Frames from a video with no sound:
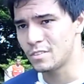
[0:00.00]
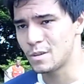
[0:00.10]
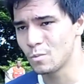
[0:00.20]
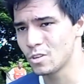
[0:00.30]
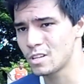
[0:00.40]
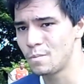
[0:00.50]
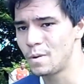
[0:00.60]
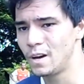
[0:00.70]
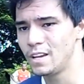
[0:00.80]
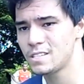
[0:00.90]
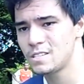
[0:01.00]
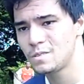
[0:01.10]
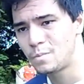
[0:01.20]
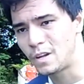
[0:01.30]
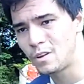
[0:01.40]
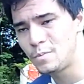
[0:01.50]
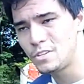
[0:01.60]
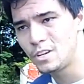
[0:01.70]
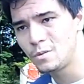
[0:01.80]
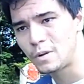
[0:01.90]
Fizemos boas campanhas, espero
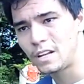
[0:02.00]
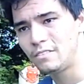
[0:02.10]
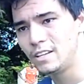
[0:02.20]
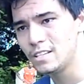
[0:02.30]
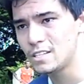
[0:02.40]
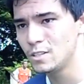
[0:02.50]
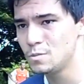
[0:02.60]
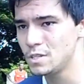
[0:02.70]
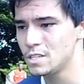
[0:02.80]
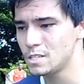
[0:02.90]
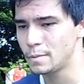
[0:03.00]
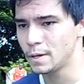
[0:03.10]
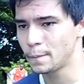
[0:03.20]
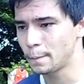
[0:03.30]
repetir aqui no Paranaíense em 2015 também.